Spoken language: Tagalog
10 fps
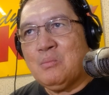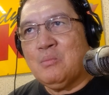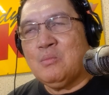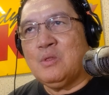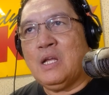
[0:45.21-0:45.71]

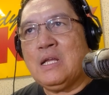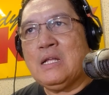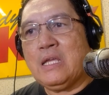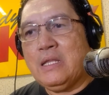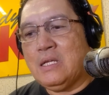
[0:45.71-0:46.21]
Daghang
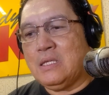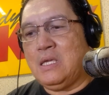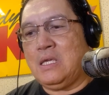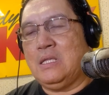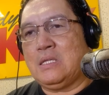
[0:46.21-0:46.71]
kay na
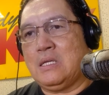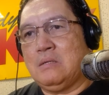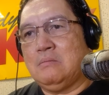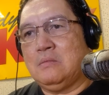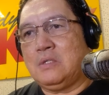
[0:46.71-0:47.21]
gikan sa
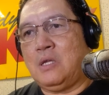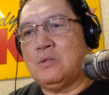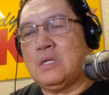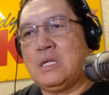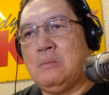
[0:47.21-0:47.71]
kano
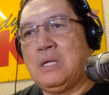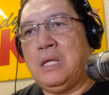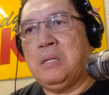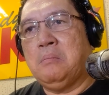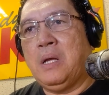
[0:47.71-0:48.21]
sa ka
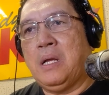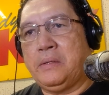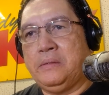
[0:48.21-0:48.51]
magkalibang.